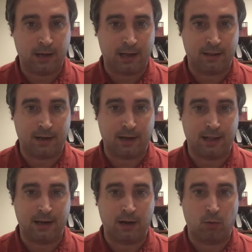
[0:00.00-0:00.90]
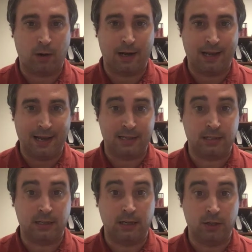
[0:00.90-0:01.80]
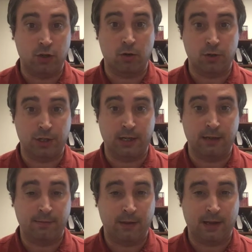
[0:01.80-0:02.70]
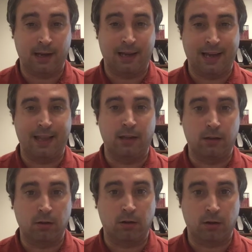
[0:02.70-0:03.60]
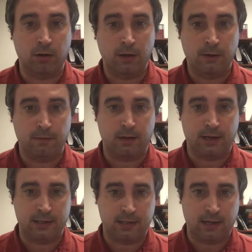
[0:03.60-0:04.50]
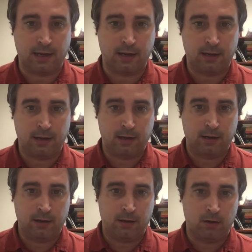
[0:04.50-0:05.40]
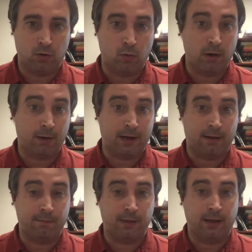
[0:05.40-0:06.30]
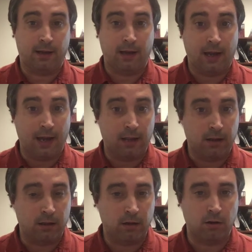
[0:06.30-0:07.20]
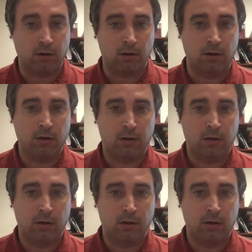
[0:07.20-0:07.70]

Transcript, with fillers: acerca de la cual S.T. Joshi, el editor de esta nueva eh, edición